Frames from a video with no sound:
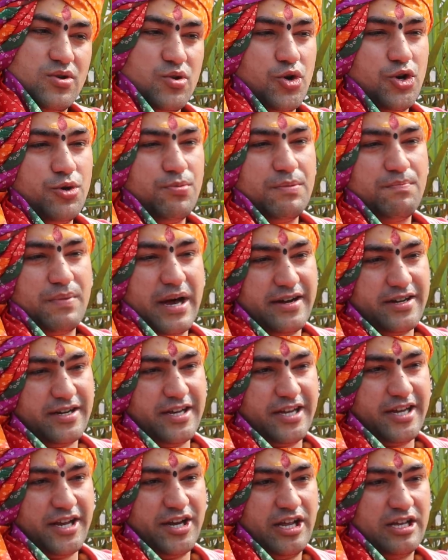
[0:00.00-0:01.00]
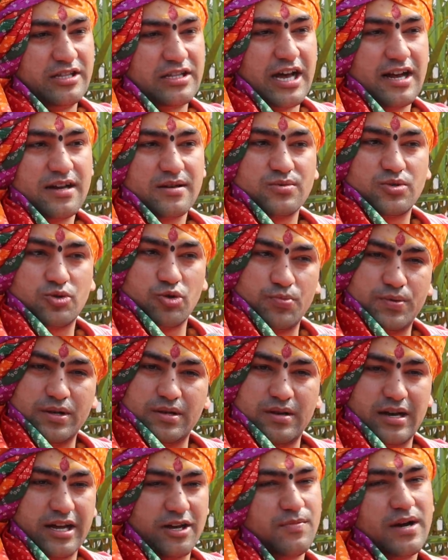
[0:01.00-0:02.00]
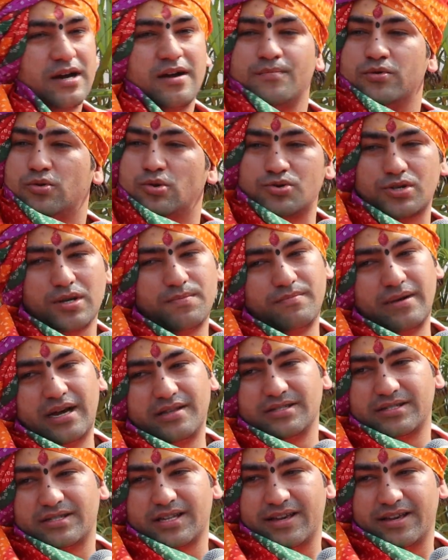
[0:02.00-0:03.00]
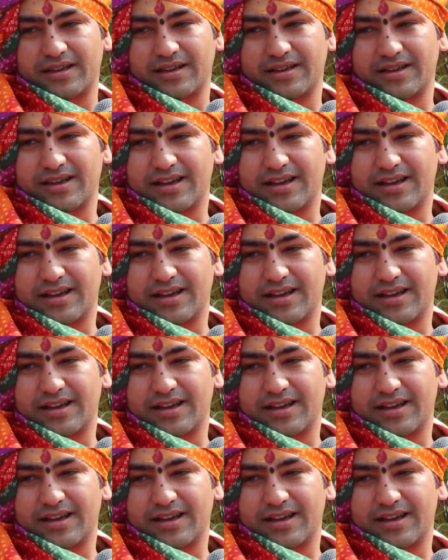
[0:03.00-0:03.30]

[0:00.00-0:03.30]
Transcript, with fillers: कोई भी पार्टी के नेता जो भी लगभग हमको सब मानते हैं